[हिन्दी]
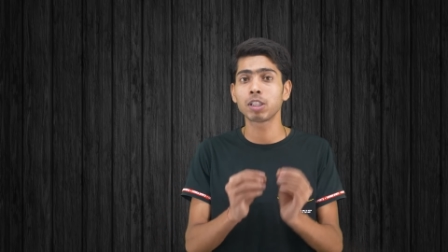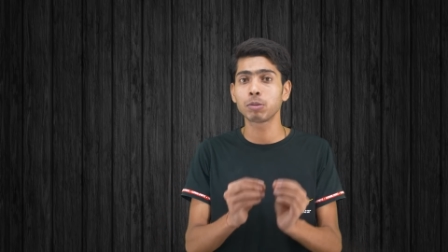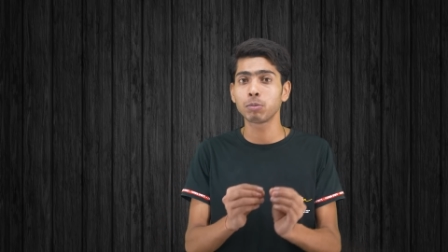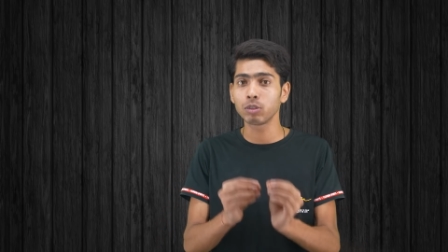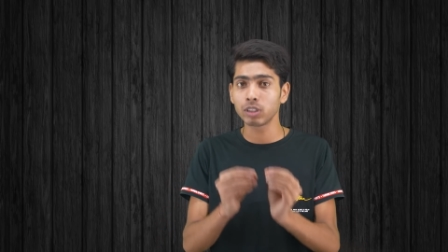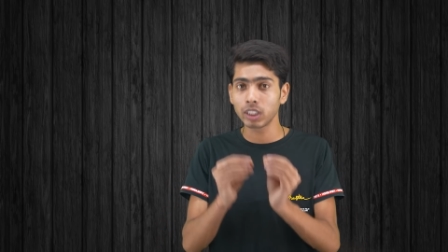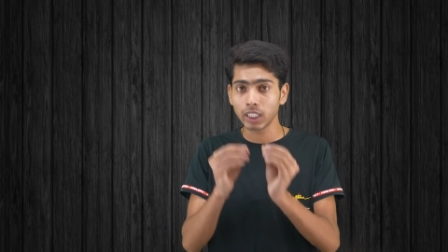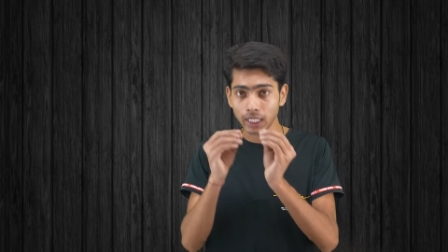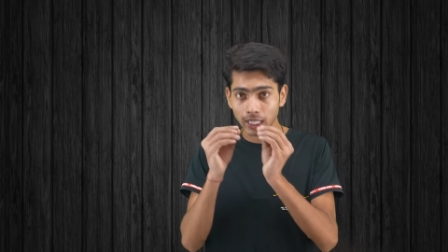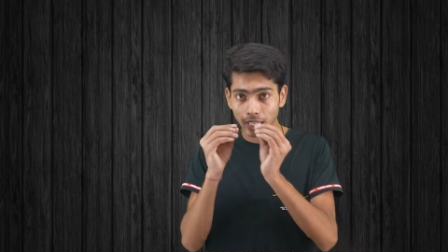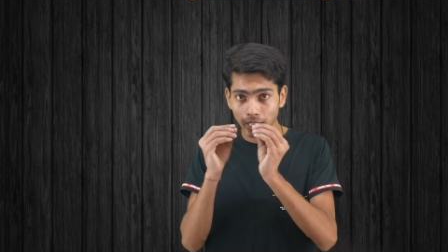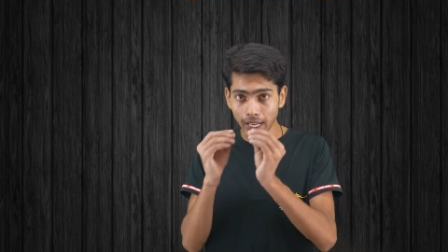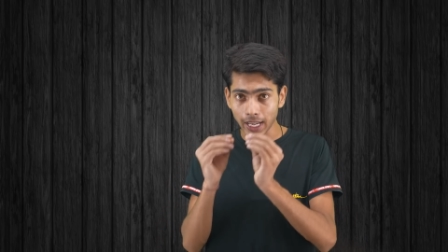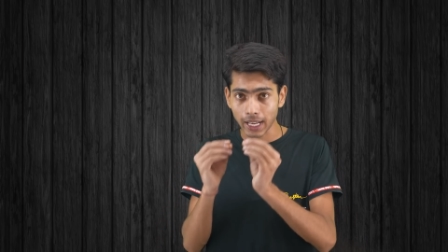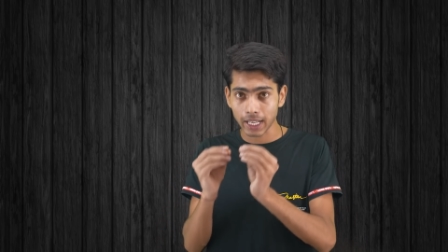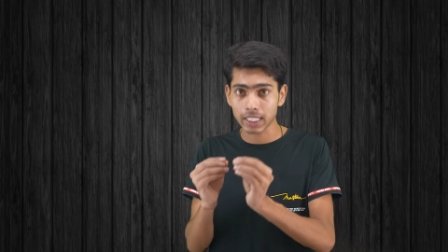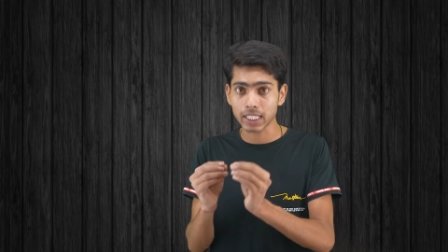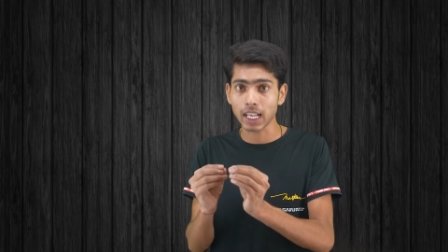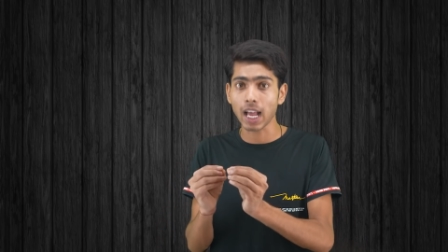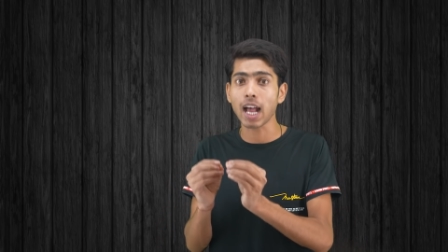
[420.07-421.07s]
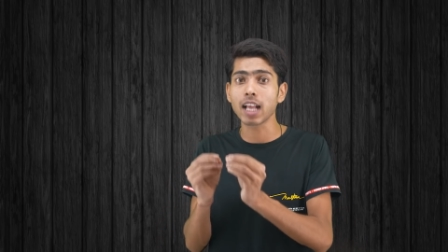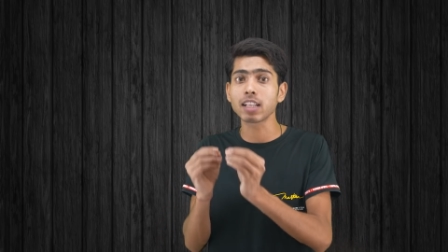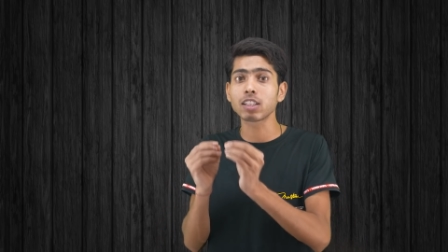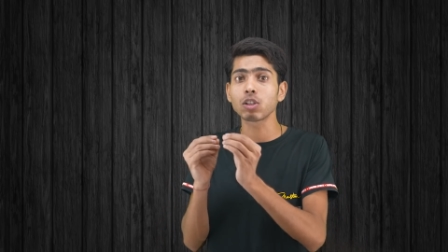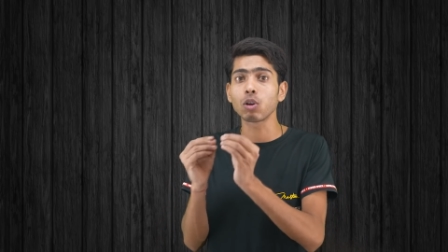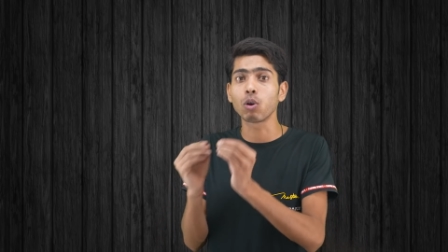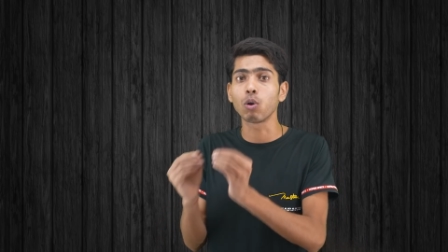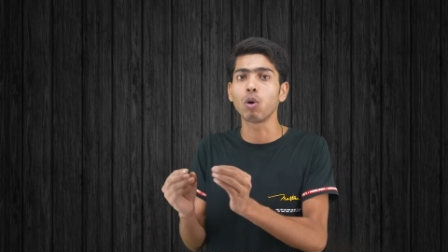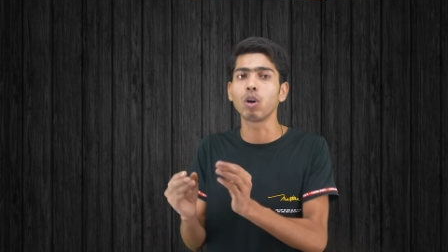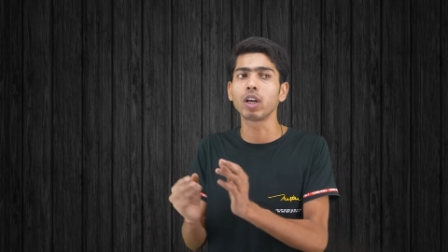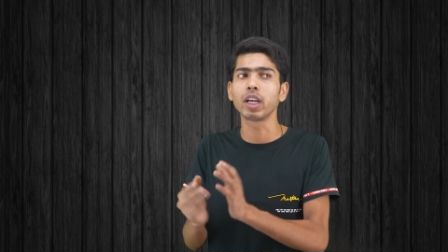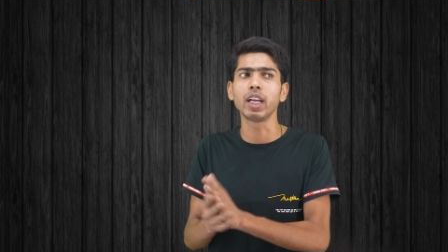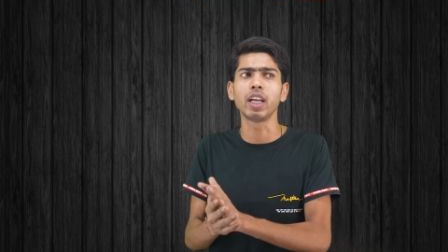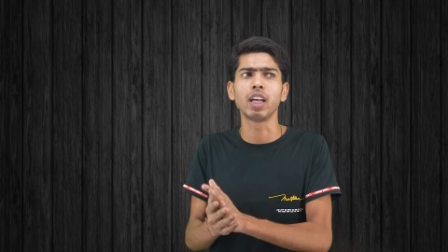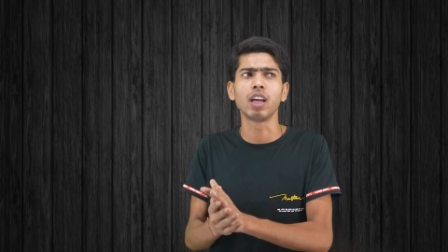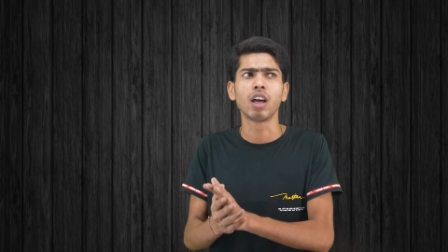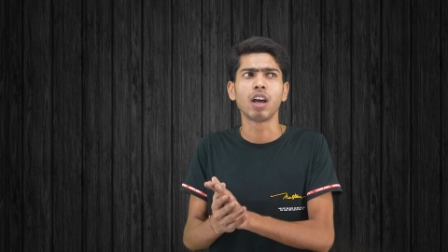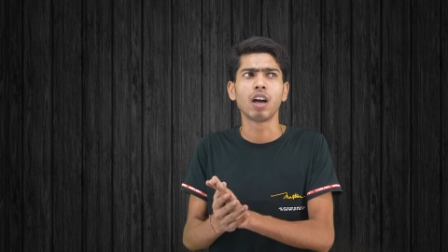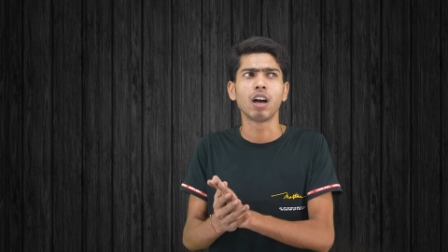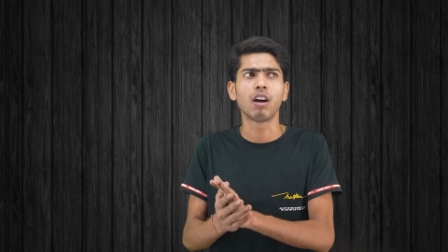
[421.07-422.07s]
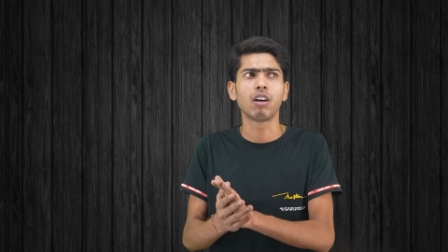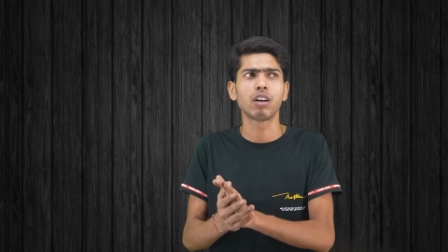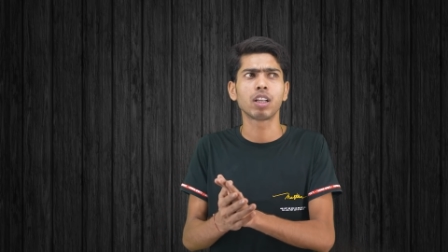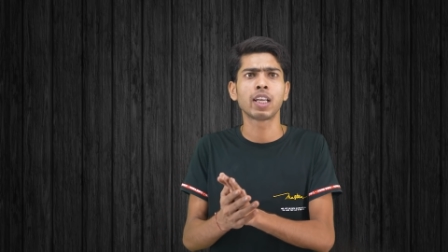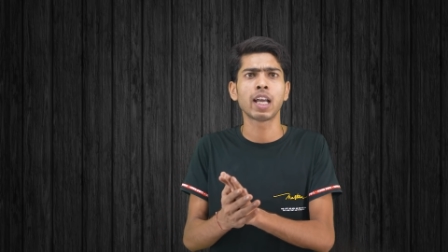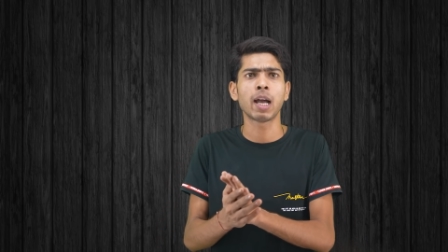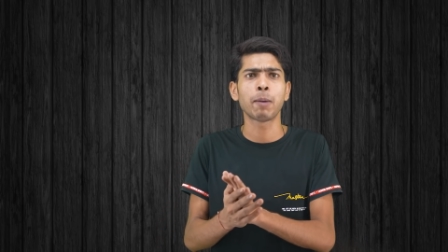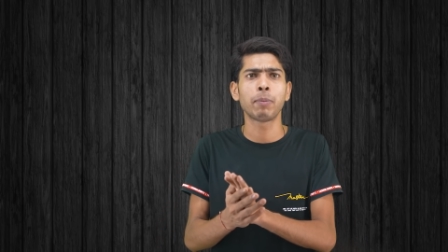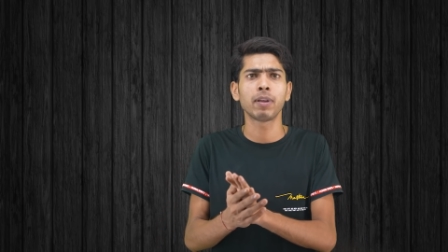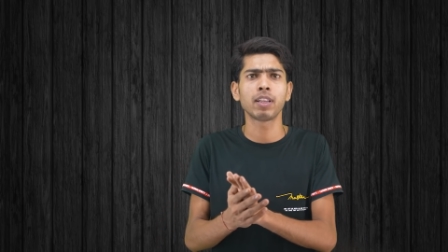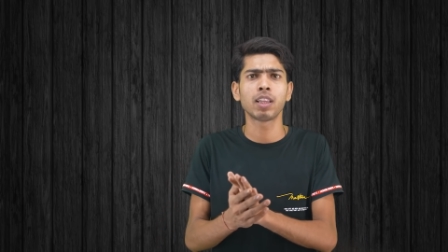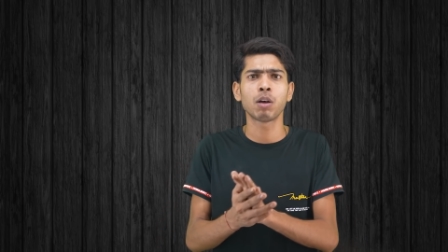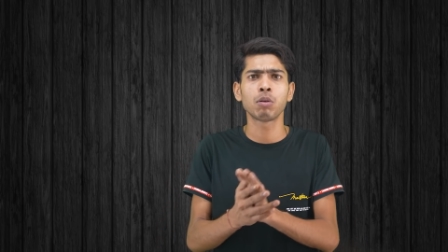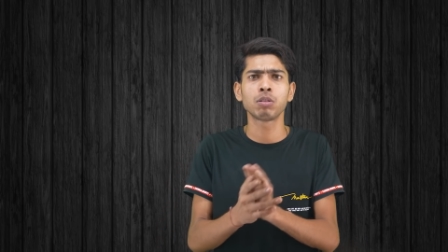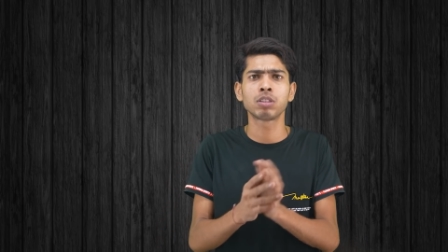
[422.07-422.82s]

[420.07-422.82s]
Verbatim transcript: मजबूती की एहसास होगी और क्या पता